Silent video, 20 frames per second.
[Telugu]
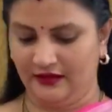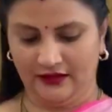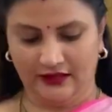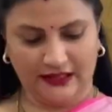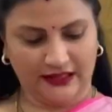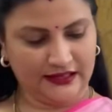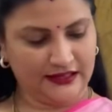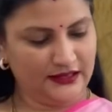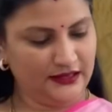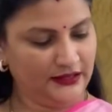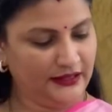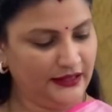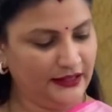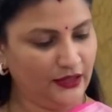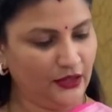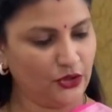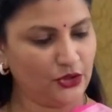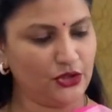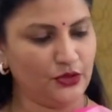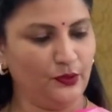నెక్స్ట్ దీంట్లో
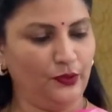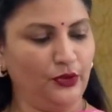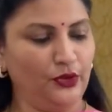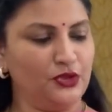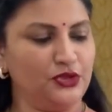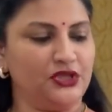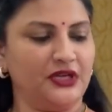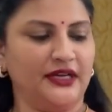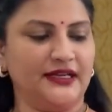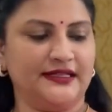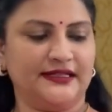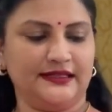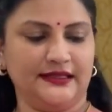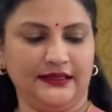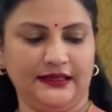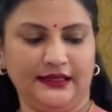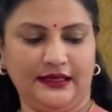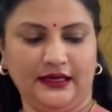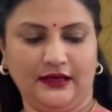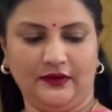కొంచెం బ్లూ షేడ్స్
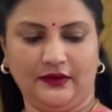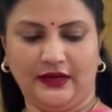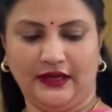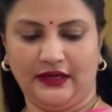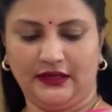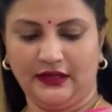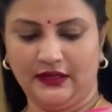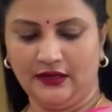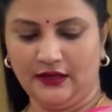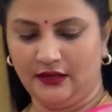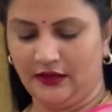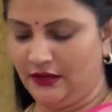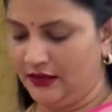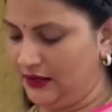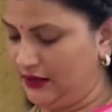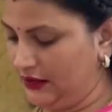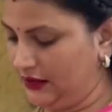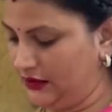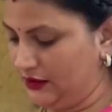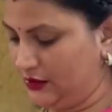ఇట్లా ఉన్నాయి కదా
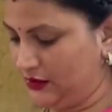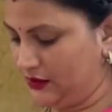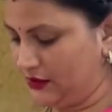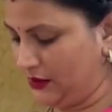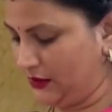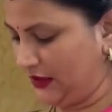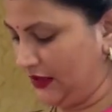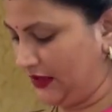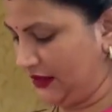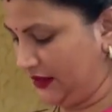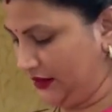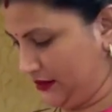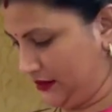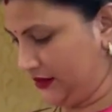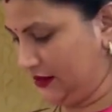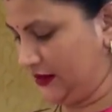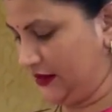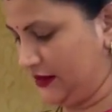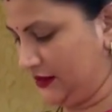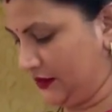ఇది చూసుకున్నారు కదా
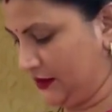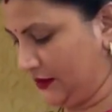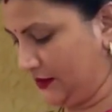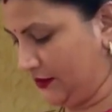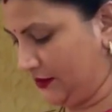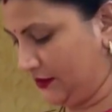ఇది తీసుకో